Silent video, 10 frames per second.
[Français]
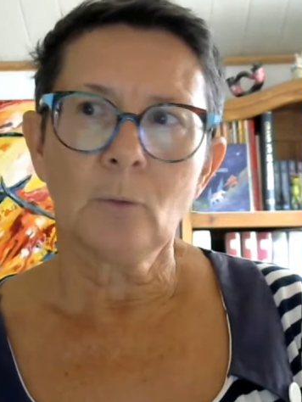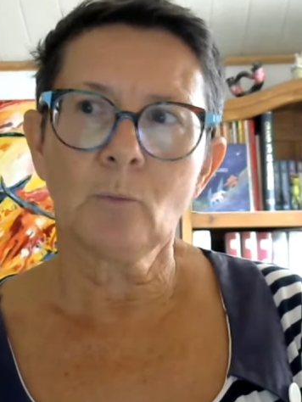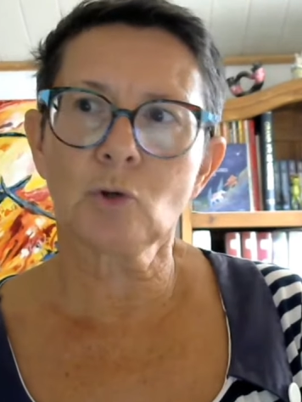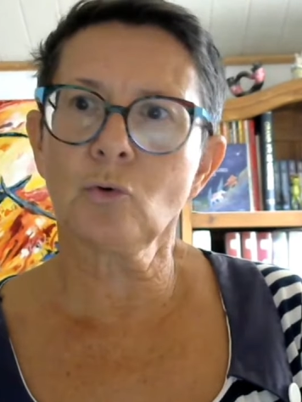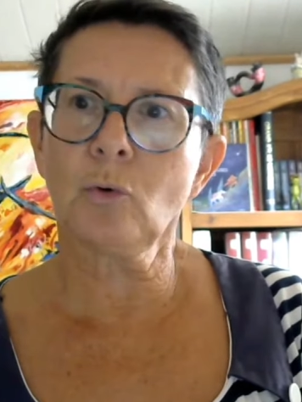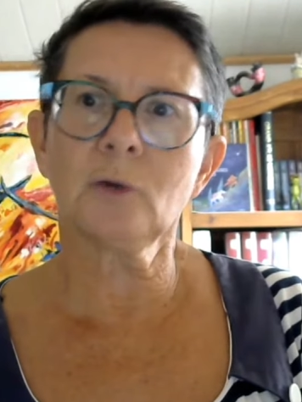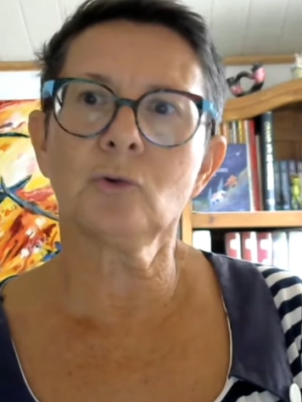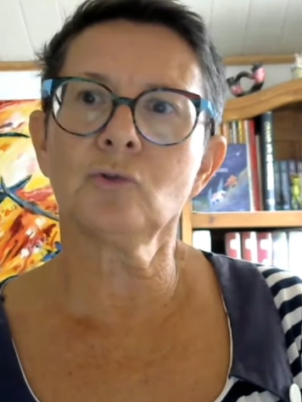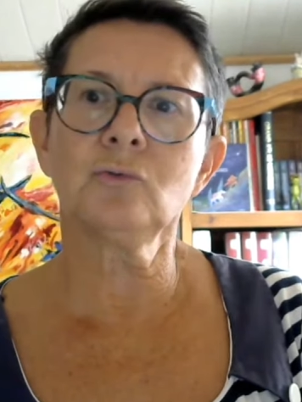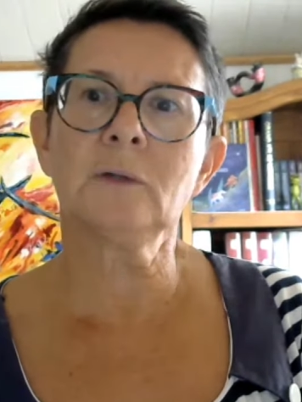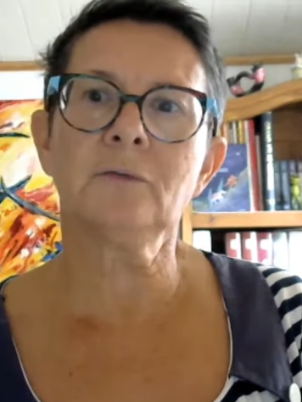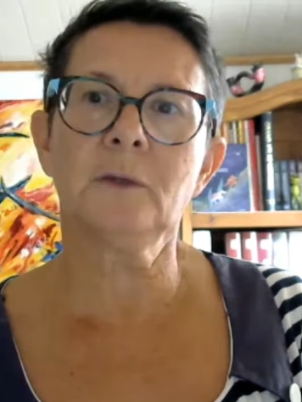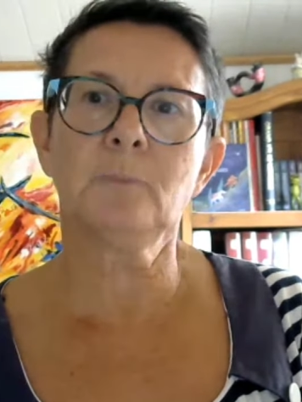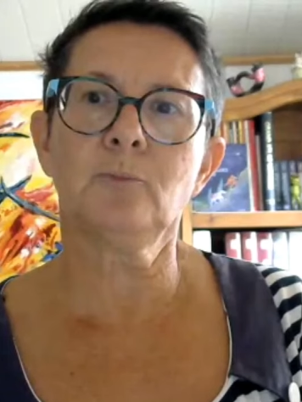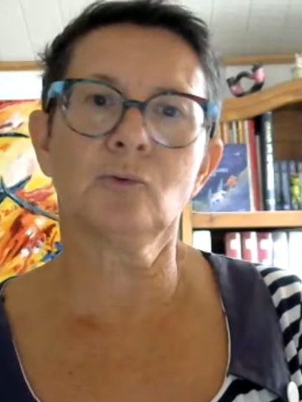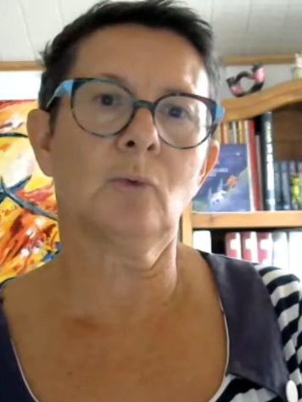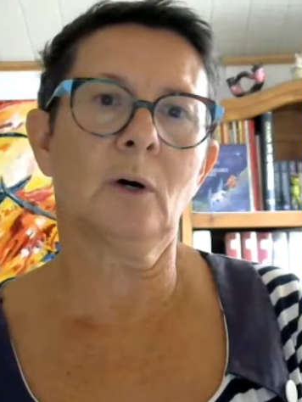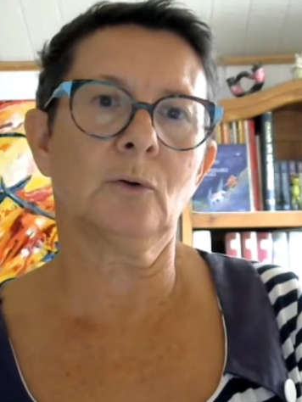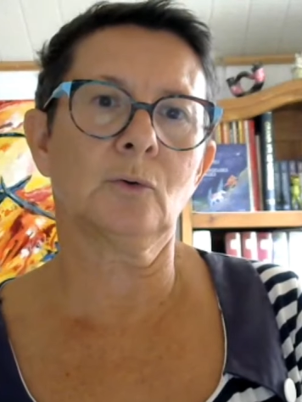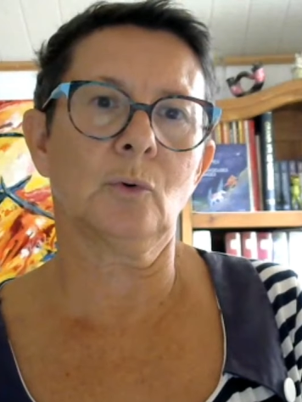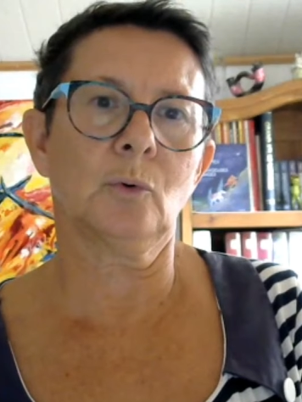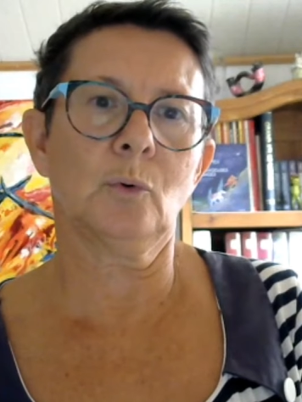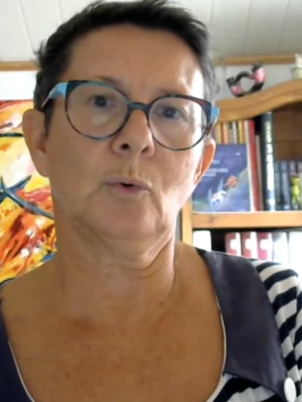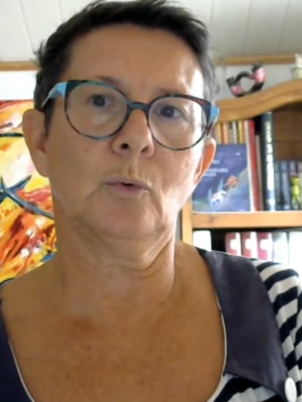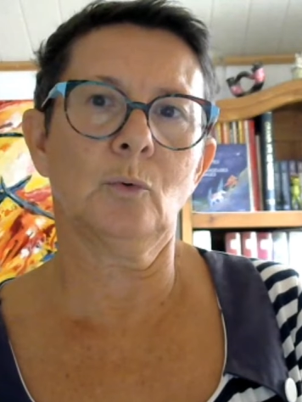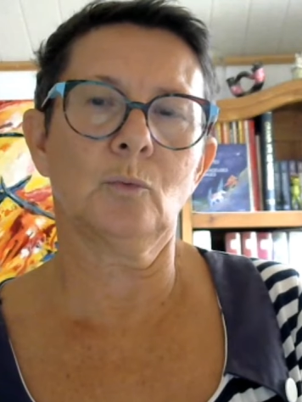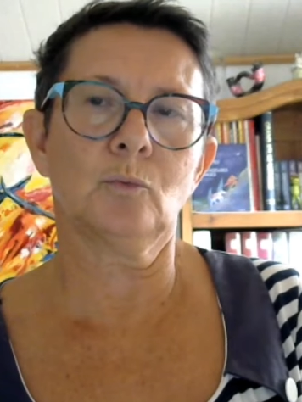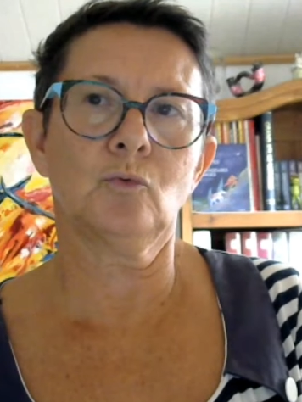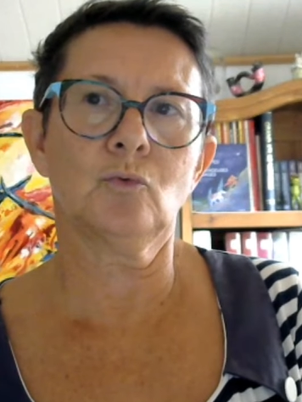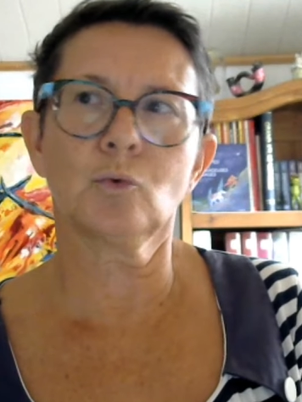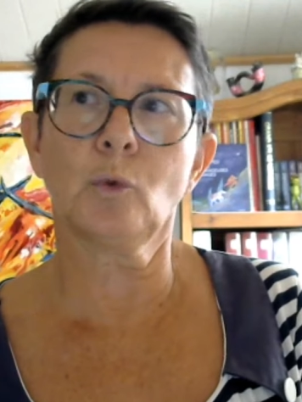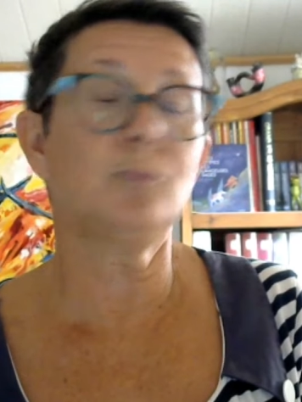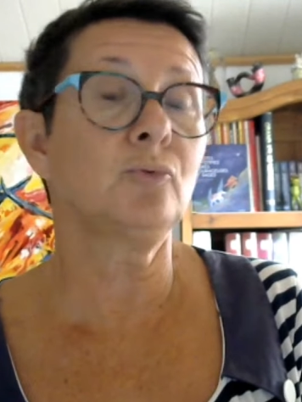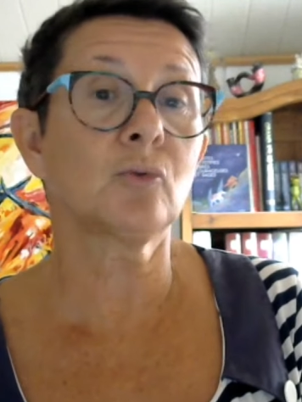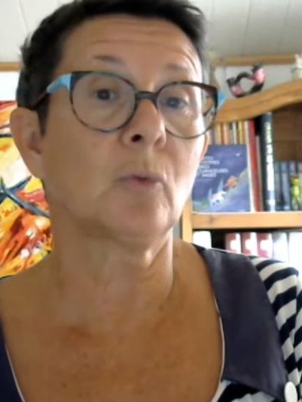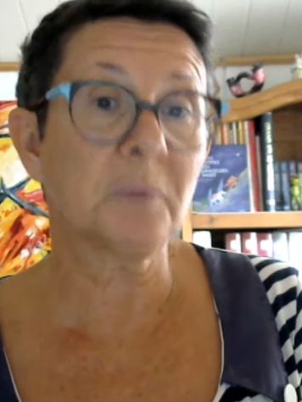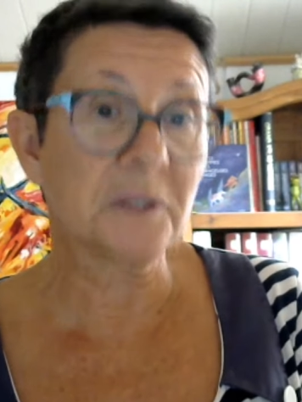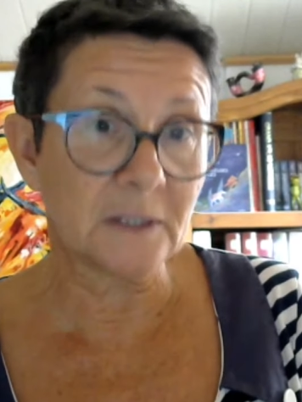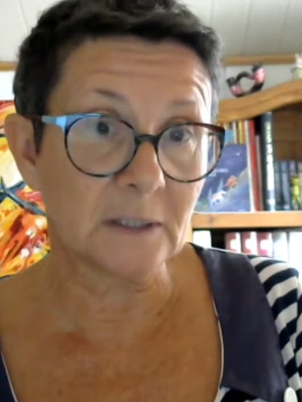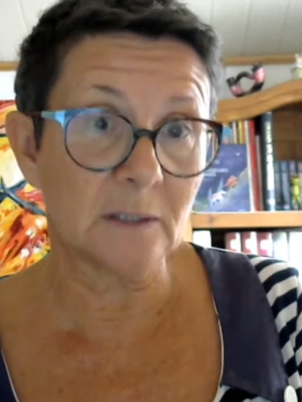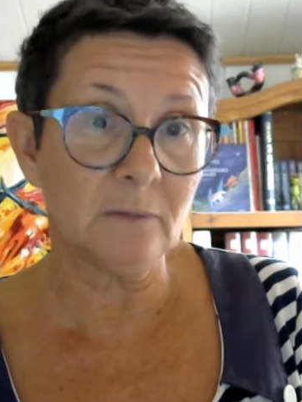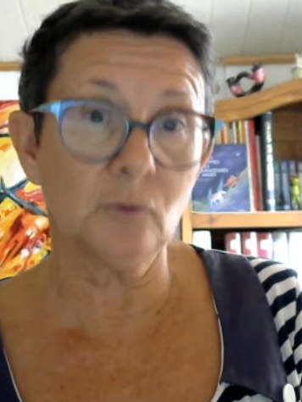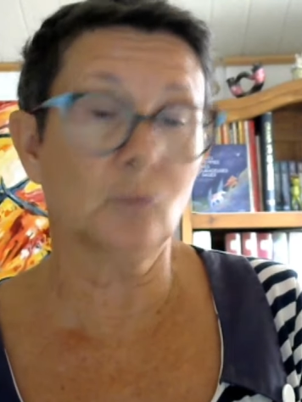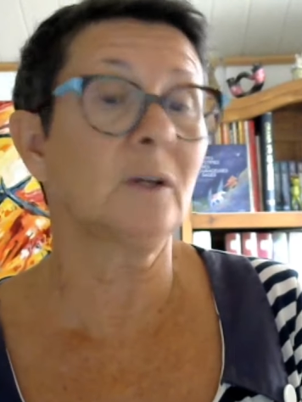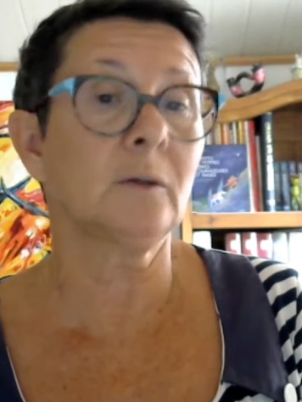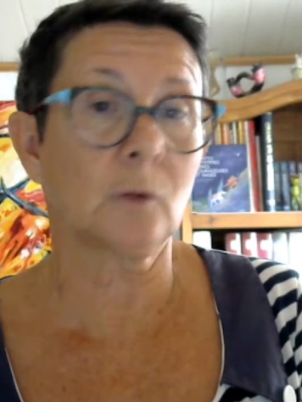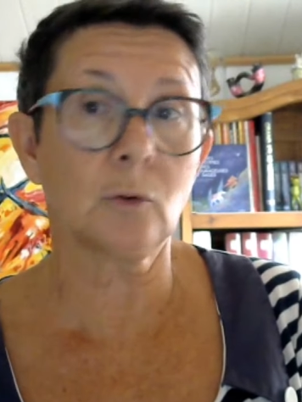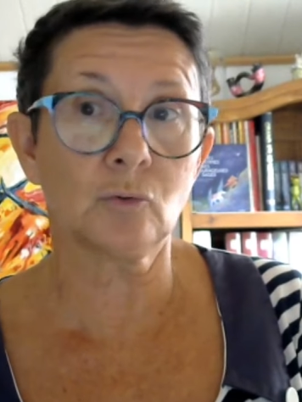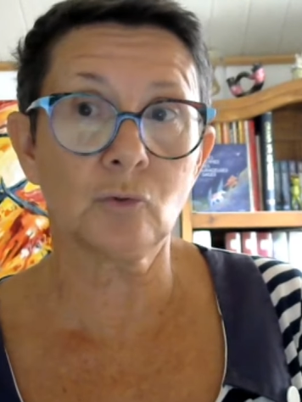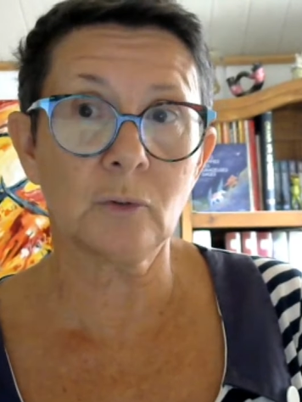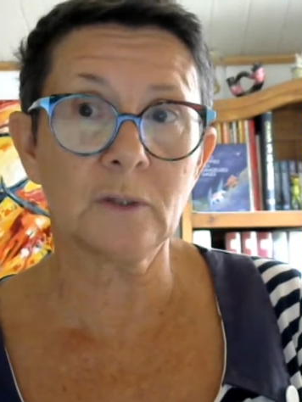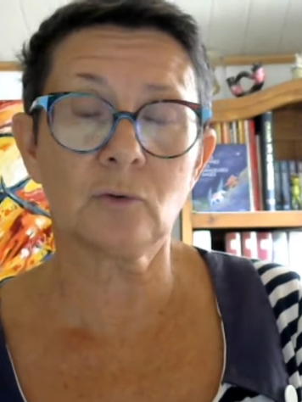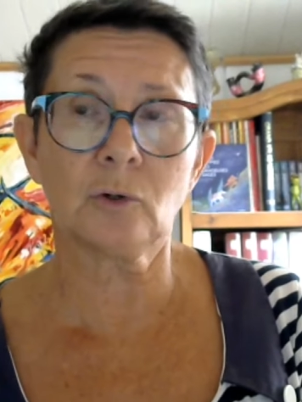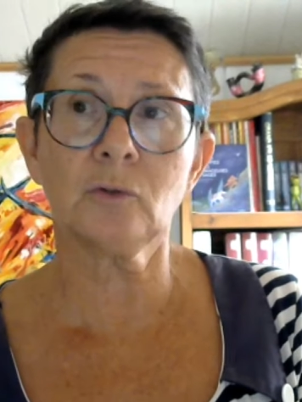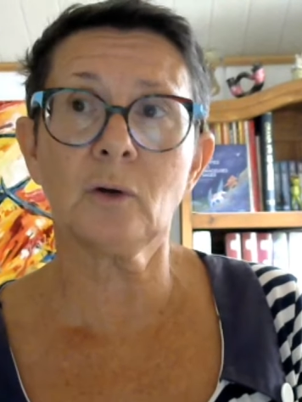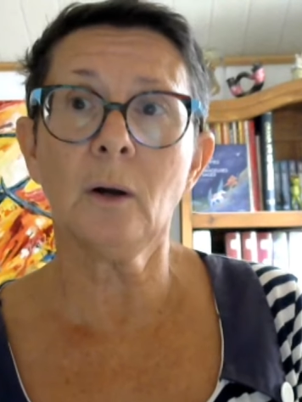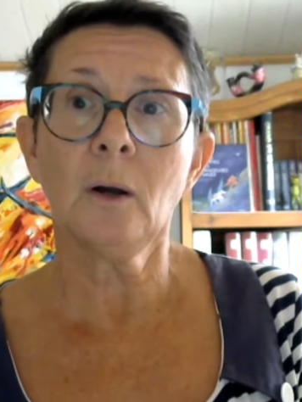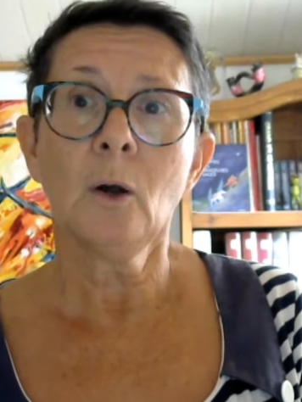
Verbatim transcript: Moi, je crois que tout est fait pour nous rendre toujours plus compétitifs, donc les uns contre les autres,